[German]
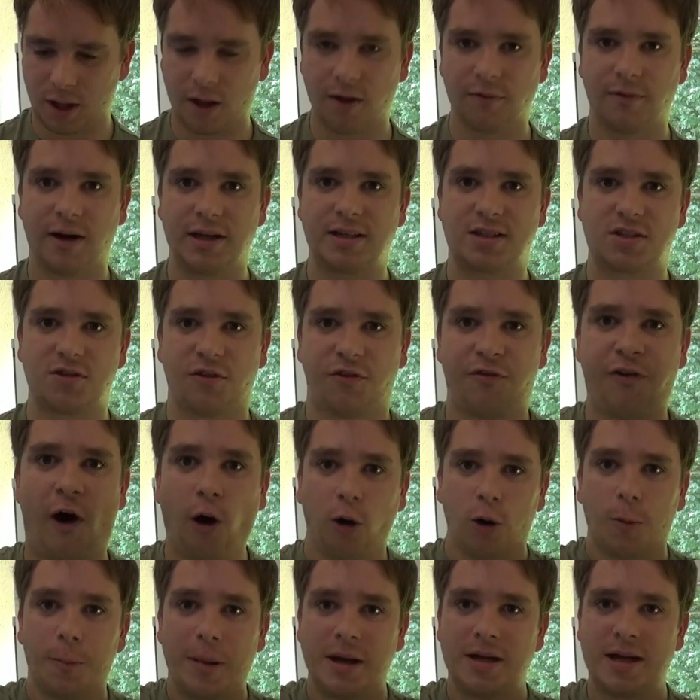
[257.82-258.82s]
Weil ich zu
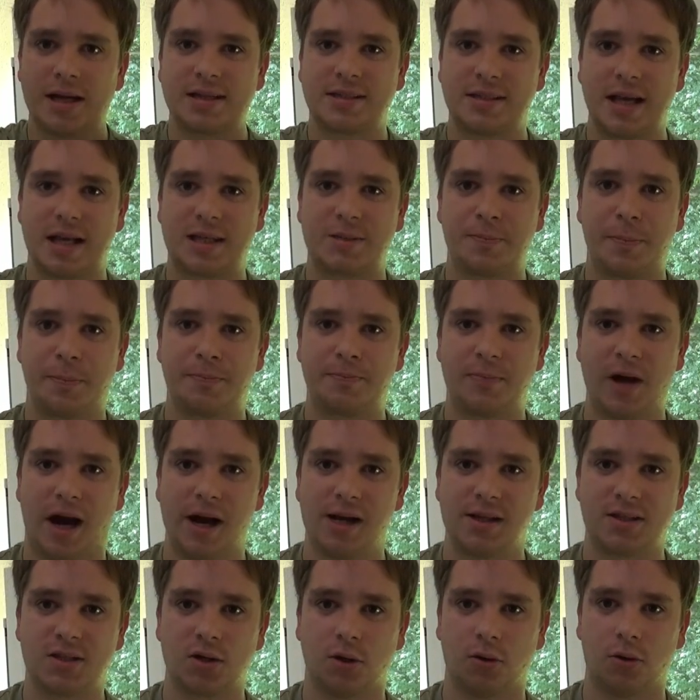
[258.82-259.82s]
faul bin, das
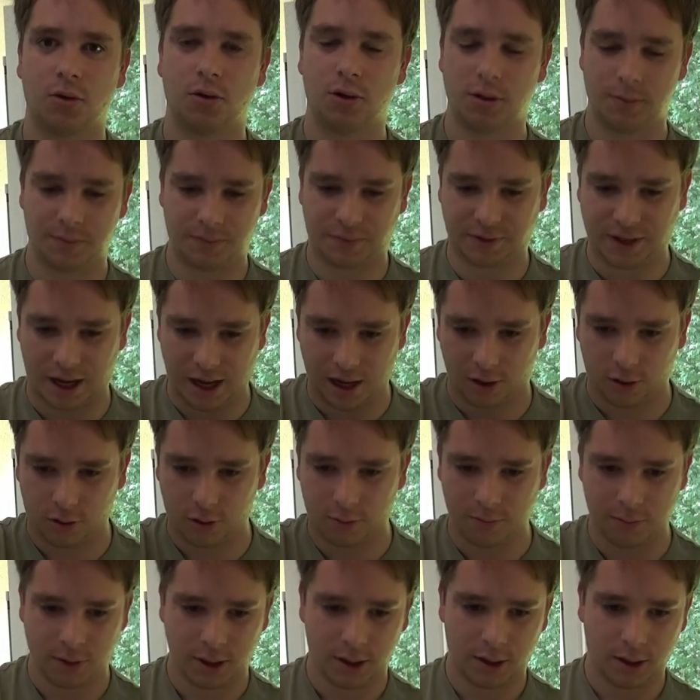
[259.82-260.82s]
Netzteil zu holen.
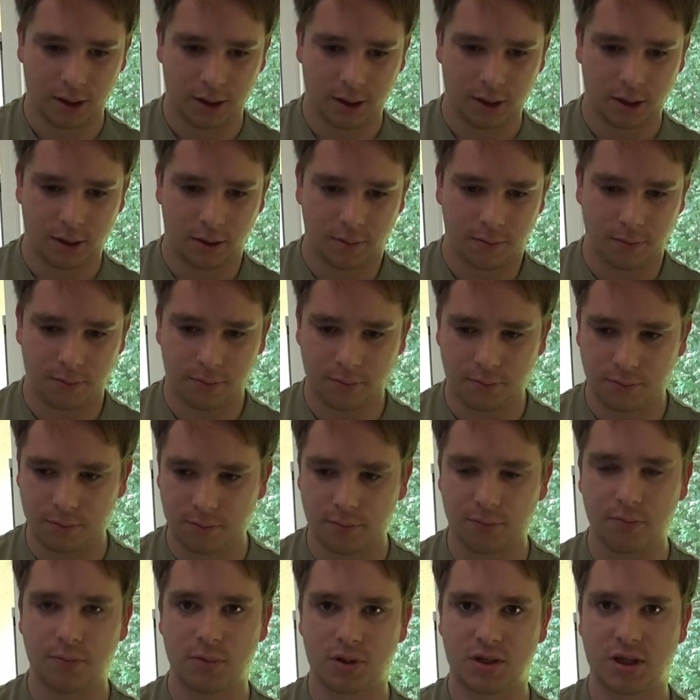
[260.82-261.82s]
Darum
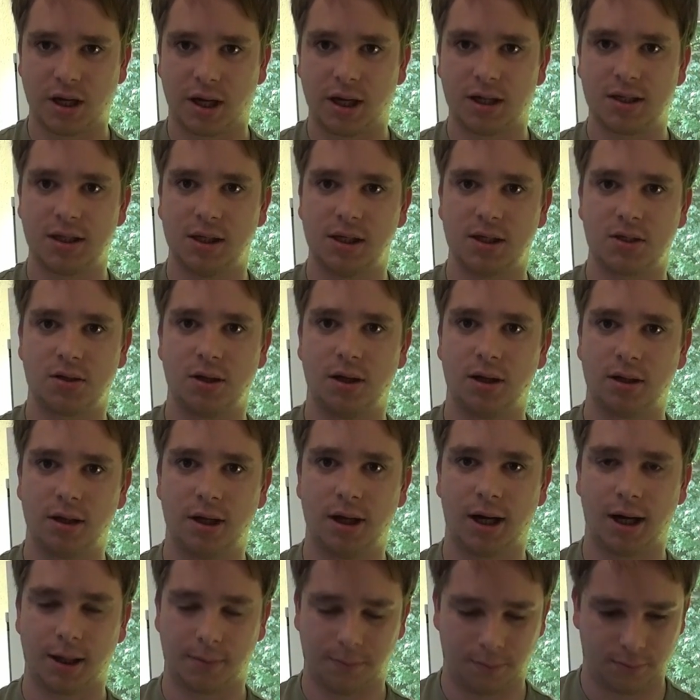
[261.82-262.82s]
muss der Rechner hier so lange
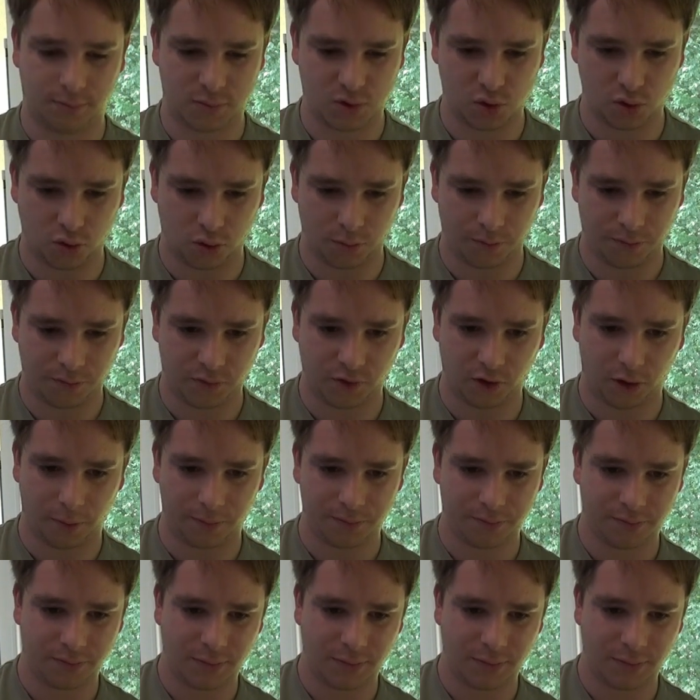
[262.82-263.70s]
laden. So rum, so.